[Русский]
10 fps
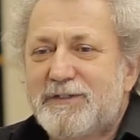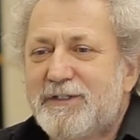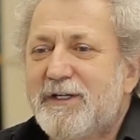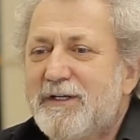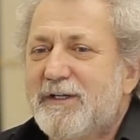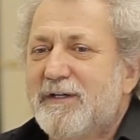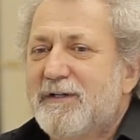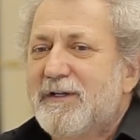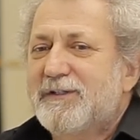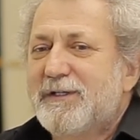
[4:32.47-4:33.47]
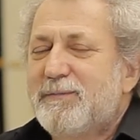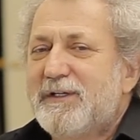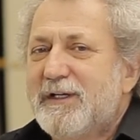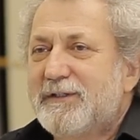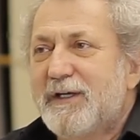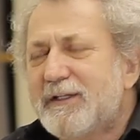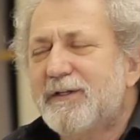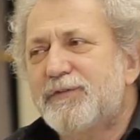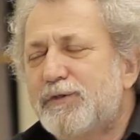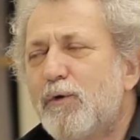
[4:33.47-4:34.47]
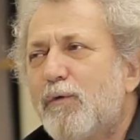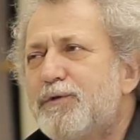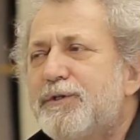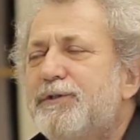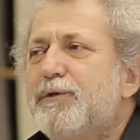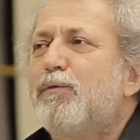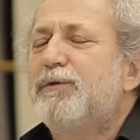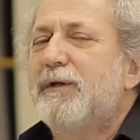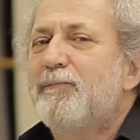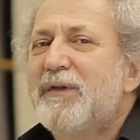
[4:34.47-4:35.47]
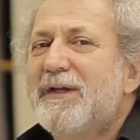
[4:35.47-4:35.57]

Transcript: деньги за билеты. Это все очень трудно.